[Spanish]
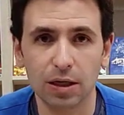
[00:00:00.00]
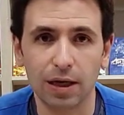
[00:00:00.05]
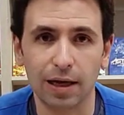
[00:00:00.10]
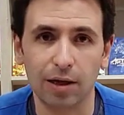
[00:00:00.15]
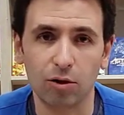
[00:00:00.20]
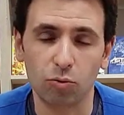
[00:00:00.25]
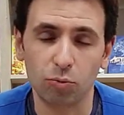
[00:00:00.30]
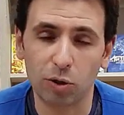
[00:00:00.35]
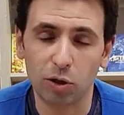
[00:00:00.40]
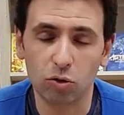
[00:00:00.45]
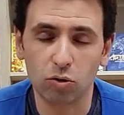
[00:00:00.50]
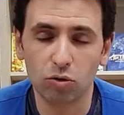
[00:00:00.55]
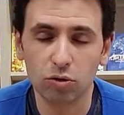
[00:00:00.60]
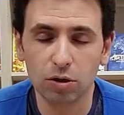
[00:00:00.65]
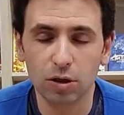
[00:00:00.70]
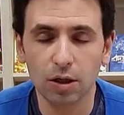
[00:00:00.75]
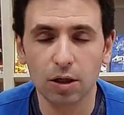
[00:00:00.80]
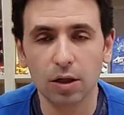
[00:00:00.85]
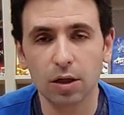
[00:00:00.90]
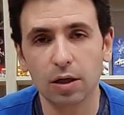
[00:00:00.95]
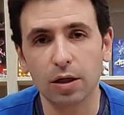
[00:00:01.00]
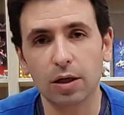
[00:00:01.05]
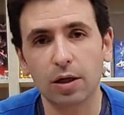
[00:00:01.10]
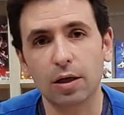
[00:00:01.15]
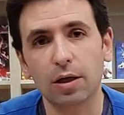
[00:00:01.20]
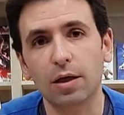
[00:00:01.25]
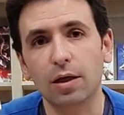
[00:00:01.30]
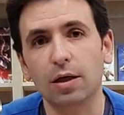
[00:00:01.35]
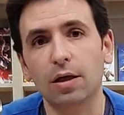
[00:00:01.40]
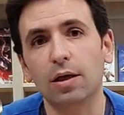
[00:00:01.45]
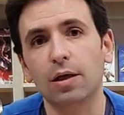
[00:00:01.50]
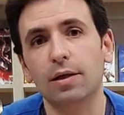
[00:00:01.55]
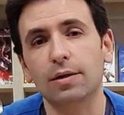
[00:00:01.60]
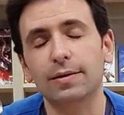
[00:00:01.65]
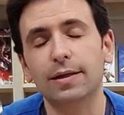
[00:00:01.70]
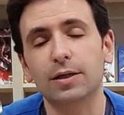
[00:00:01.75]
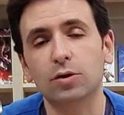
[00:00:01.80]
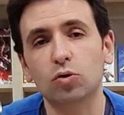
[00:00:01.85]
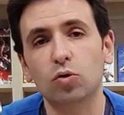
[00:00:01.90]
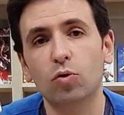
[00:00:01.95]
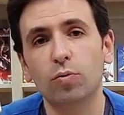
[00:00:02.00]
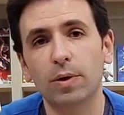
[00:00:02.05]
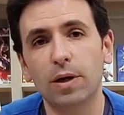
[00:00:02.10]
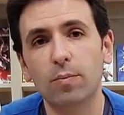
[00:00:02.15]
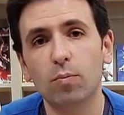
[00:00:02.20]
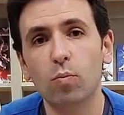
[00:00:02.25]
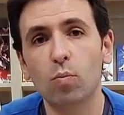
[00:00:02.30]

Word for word: A lo mejor eh, descubren